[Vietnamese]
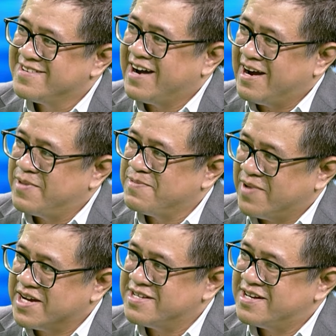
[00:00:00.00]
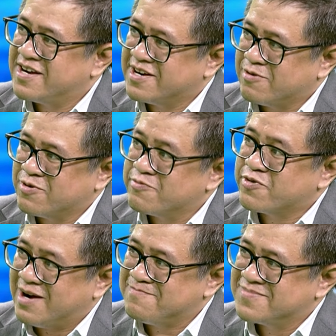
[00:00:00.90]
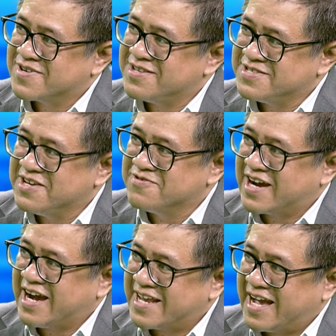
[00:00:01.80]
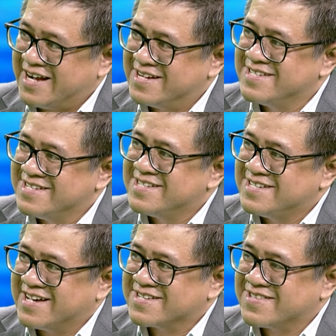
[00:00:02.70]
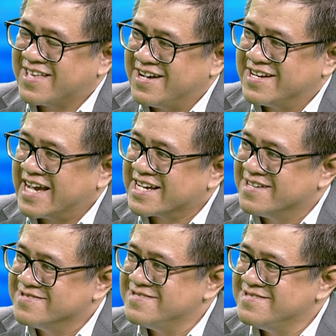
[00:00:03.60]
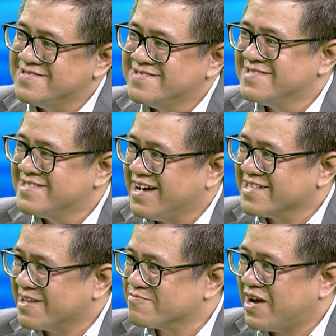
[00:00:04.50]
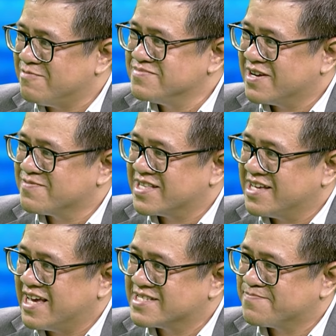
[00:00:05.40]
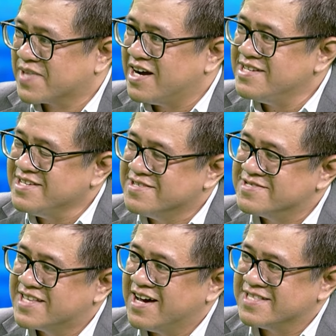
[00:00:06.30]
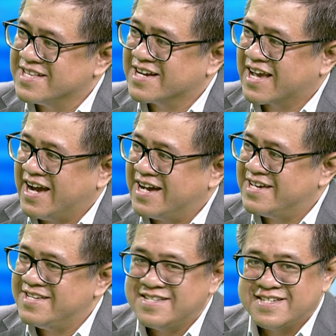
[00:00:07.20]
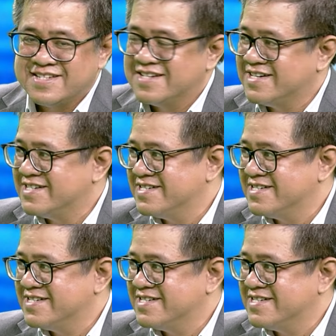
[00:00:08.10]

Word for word: ở bên Mỹ đó là Donald Trump có nhiều khả năng là có thể đắc cử uh, tổng thống trong cái thời gian sắp tới dựa trên những cái uh,